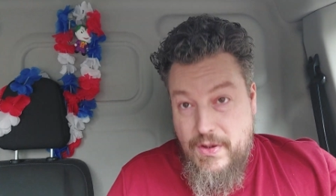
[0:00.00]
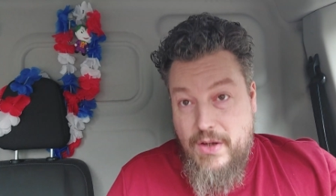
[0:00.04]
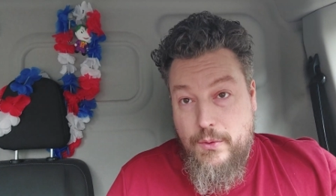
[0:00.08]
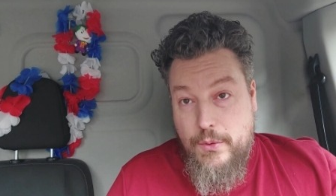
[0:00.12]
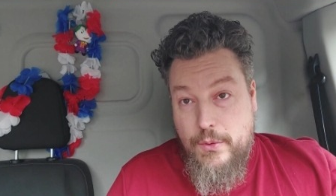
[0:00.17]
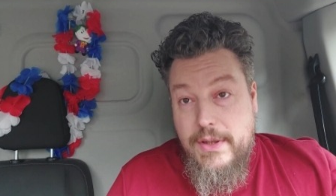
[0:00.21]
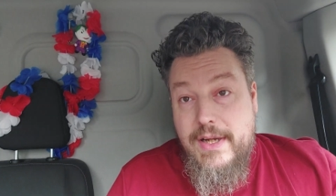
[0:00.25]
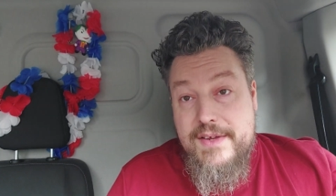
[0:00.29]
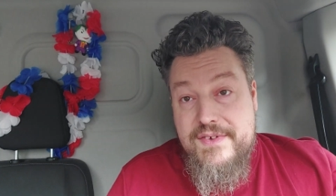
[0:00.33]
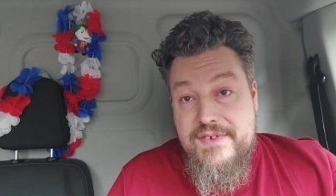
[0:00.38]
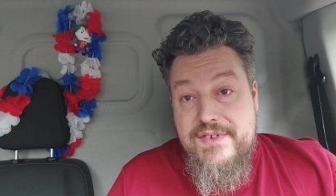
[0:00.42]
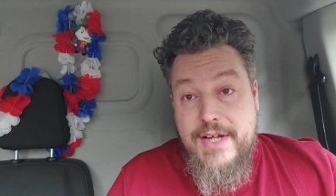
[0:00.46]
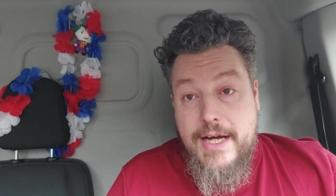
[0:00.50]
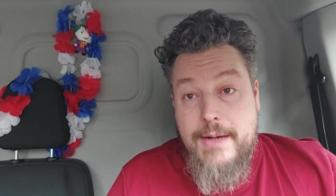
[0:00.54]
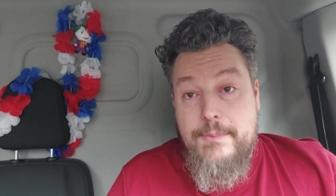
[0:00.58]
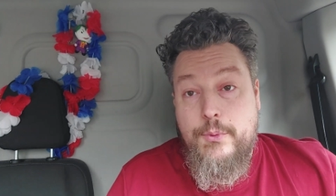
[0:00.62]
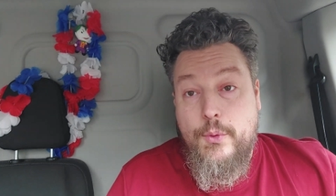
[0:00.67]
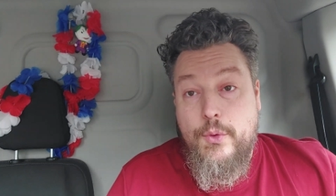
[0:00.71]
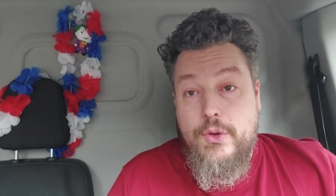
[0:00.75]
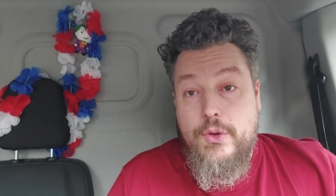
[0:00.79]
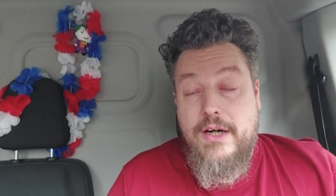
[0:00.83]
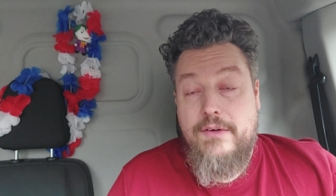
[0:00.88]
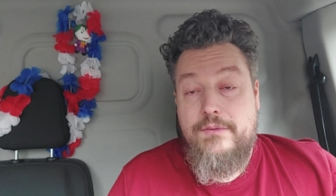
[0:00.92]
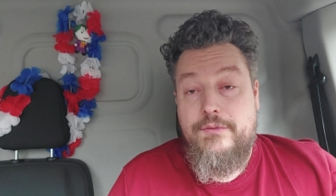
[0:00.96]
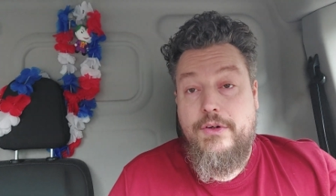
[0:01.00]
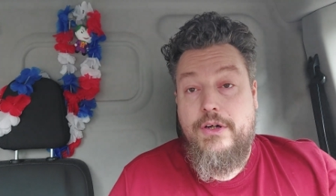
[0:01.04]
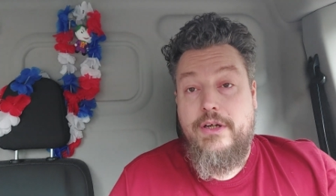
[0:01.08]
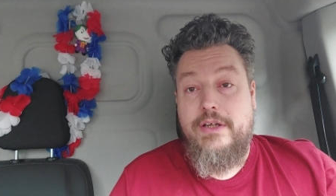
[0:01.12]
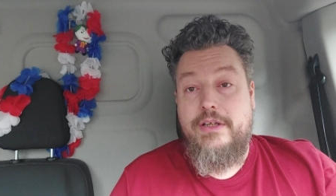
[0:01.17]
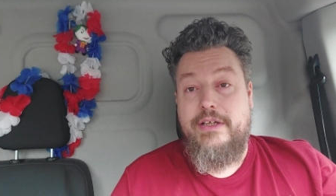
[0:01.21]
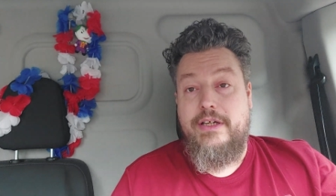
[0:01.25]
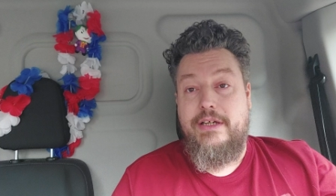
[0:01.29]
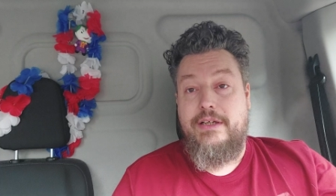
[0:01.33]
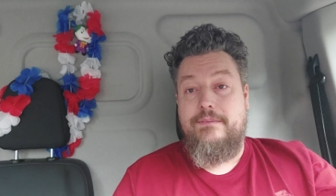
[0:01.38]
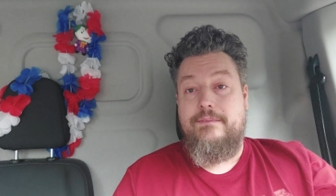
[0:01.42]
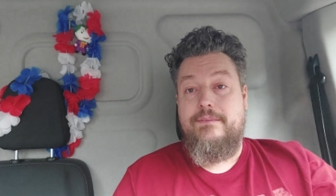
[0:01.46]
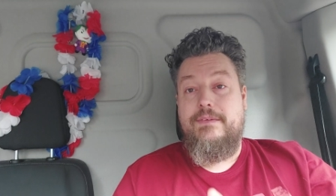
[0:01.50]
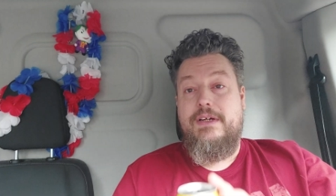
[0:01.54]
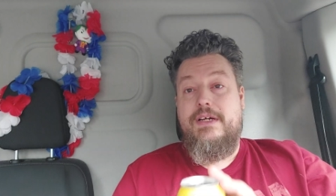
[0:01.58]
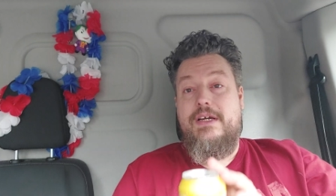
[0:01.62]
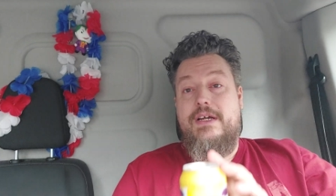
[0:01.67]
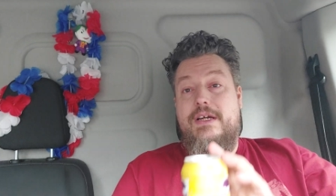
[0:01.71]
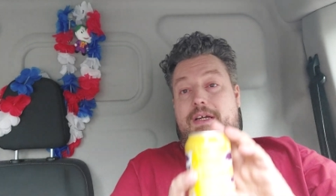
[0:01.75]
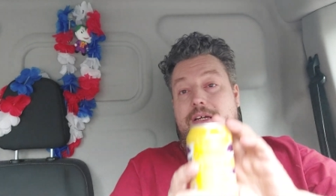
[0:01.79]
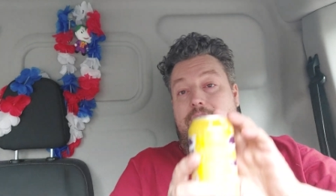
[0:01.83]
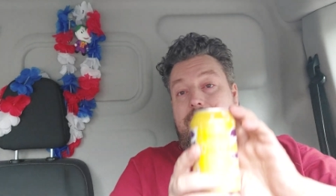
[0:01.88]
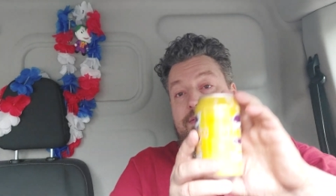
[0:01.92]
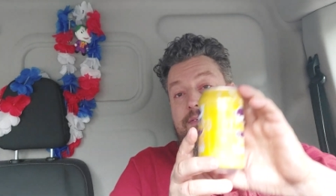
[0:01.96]
Und lasst ein Abo da vor allen Dingen.
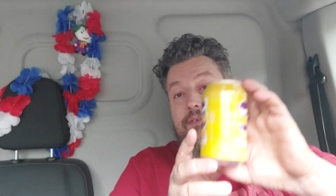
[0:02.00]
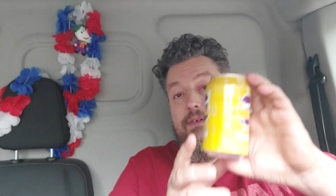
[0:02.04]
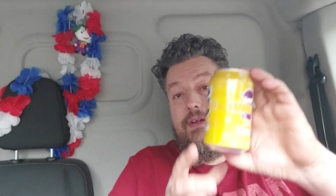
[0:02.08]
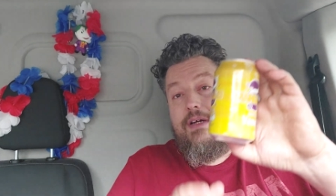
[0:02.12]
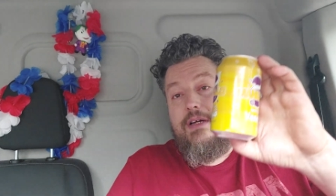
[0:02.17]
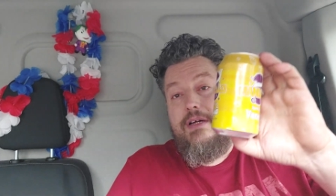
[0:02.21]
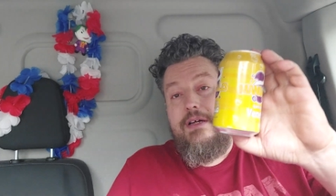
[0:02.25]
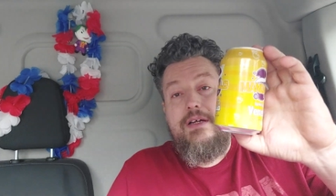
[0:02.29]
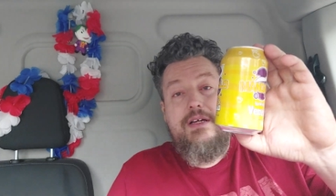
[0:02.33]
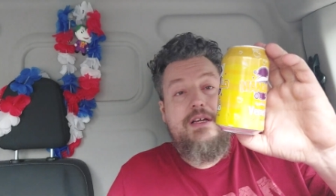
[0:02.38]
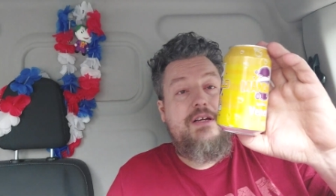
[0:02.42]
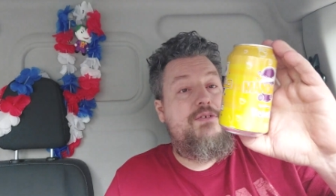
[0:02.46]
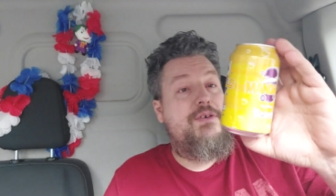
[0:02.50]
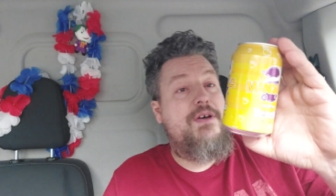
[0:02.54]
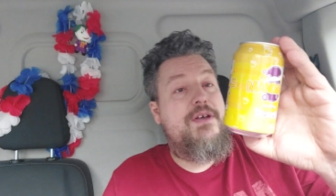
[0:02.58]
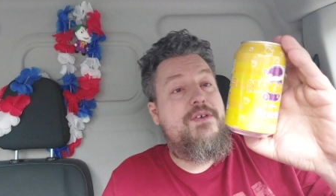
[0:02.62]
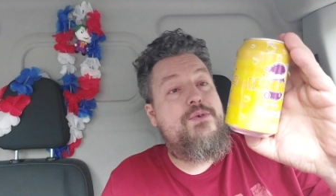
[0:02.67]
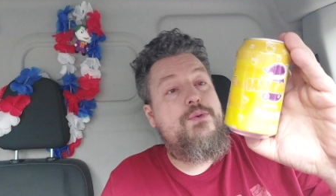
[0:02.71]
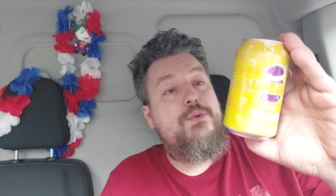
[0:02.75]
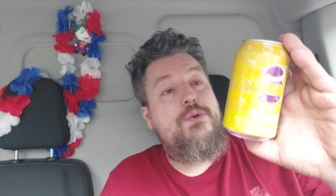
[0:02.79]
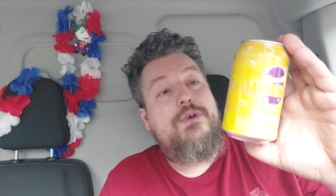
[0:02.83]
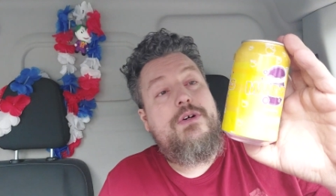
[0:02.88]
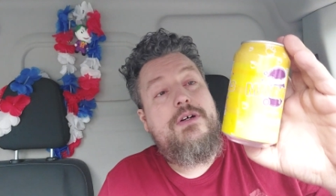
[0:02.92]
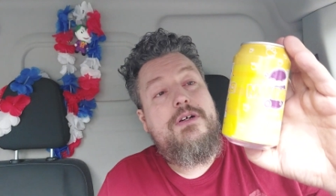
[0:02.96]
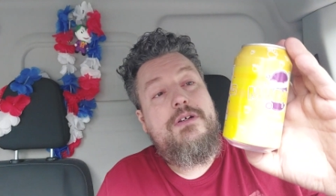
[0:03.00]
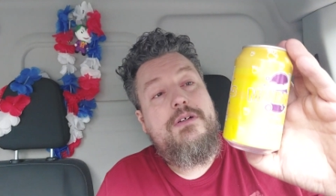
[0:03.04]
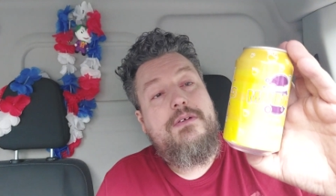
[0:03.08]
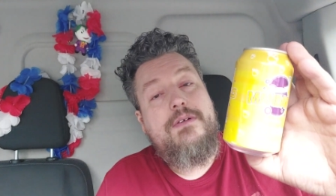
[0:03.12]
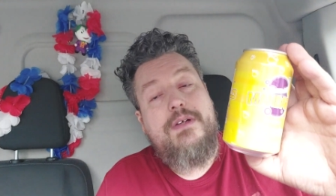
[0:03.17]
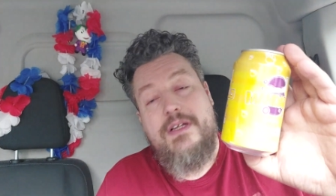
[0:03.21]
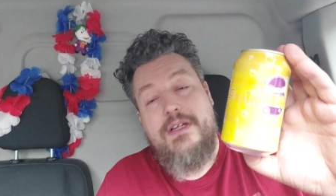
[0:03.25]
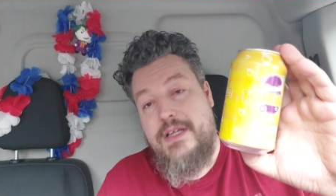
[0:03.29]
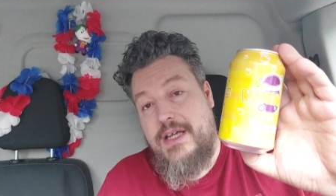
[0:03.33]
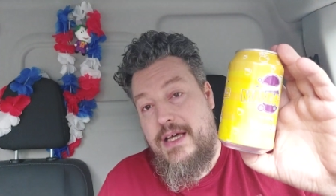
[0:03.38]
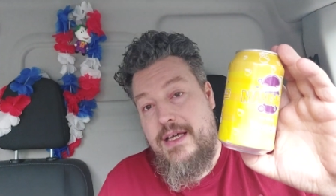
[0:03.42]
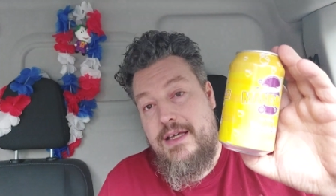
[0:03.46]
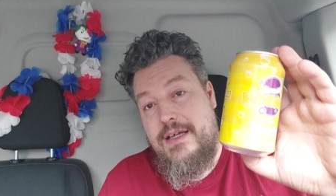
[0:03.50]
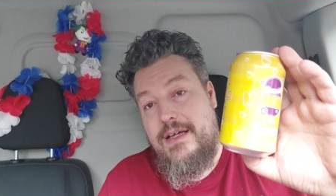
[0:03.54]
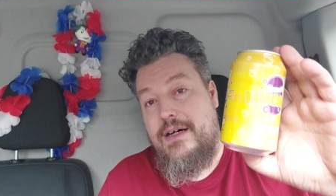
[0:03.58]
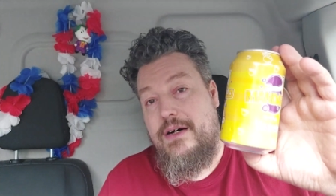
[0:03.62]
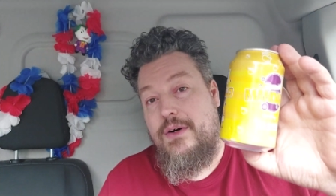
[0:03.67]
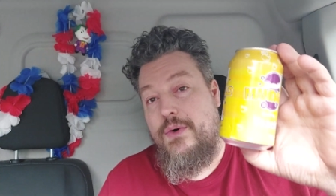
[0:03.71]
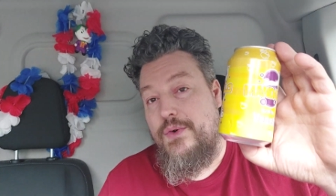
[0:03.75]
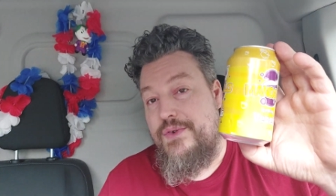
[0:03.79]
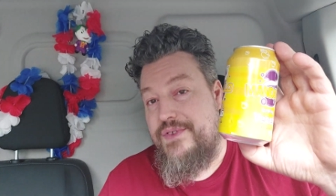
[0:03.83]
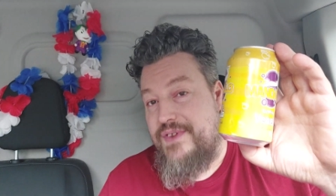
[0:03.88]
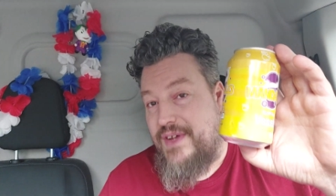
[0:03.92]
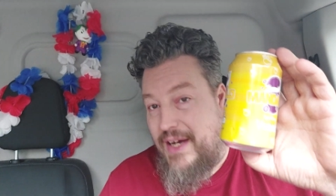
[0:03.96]
Ja, ich versuche Getränke
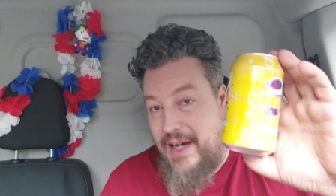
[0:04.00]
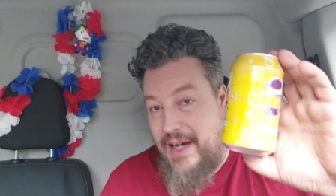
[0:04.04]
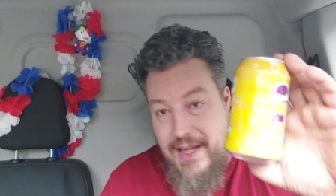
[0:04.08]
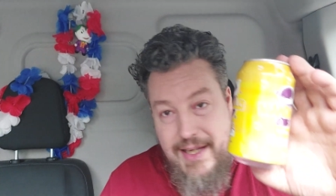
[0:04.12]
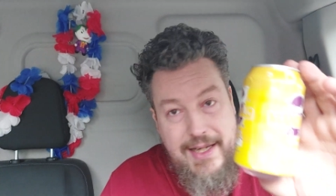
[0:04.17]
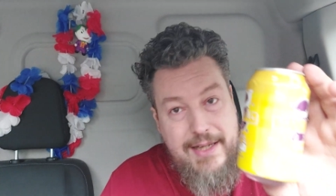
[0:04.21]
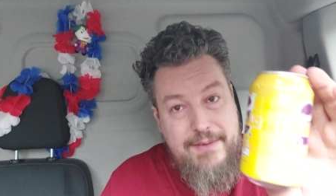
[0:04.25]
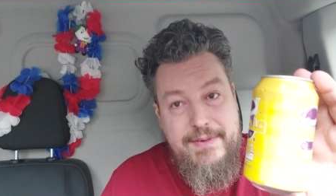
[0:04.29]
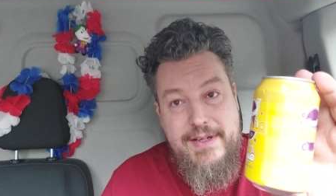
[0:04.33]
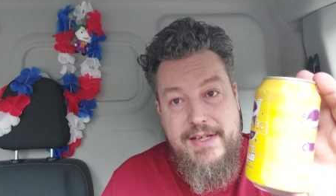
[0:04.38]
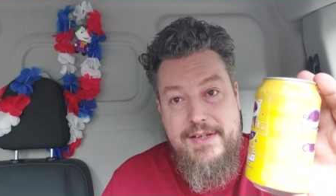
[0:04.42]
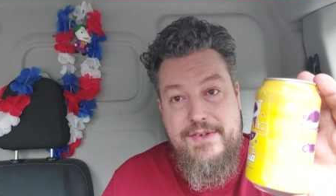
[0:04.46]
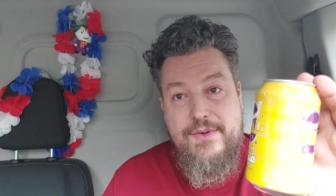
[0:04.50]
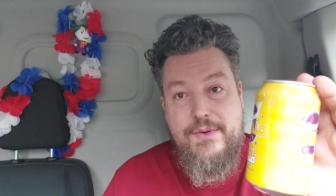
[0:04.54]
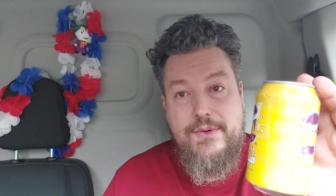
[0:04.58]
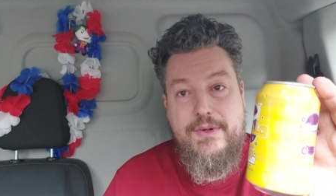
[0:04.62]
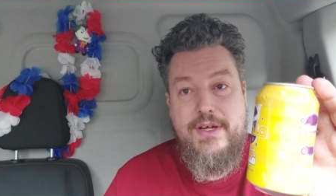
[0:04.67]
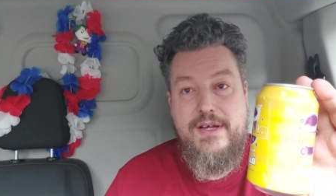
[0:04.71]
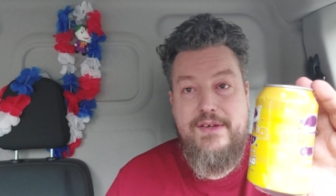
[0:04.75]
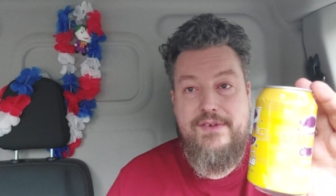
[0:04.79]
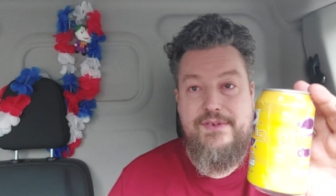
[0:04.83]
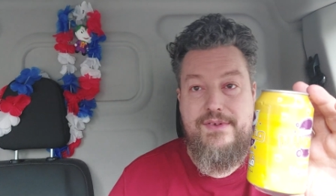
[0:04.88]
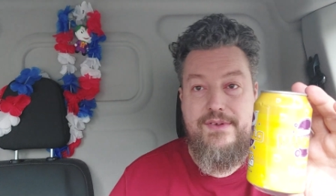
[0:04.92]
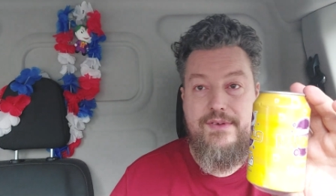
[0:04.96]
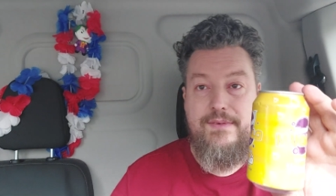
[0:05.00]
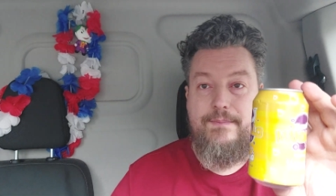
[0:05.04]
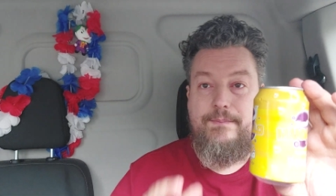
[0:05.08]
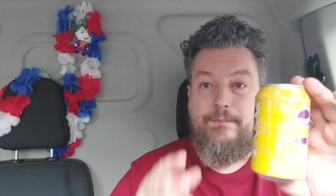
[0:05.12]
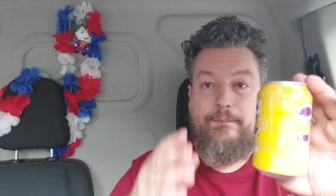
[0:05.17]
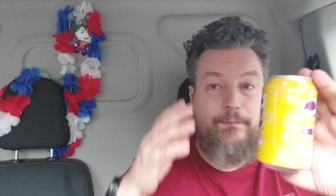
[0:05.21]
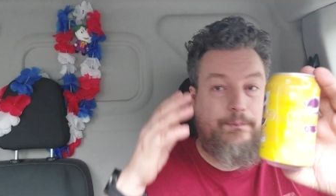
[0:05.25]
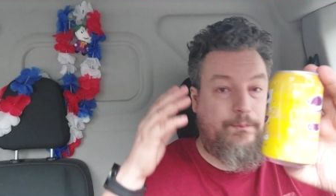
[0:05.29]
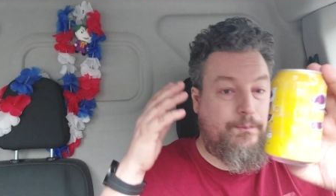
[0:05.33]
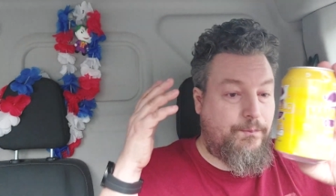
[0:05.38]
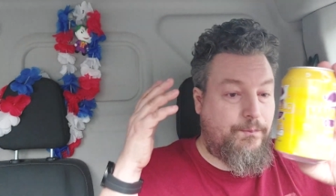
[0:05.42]
aus aller Welt zu testen.